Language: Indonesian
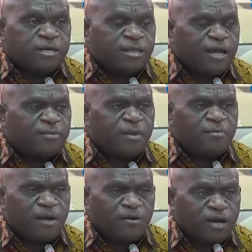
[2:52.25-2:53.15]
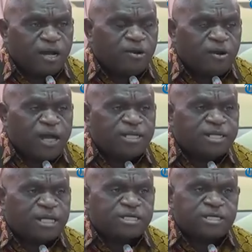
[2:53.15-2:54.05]
dan pembangunan
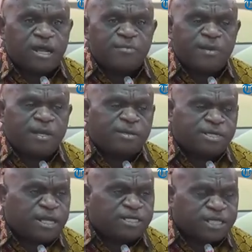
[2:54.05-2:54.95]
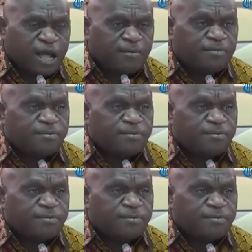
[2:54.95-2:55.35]
organisasi dan pengisian staf.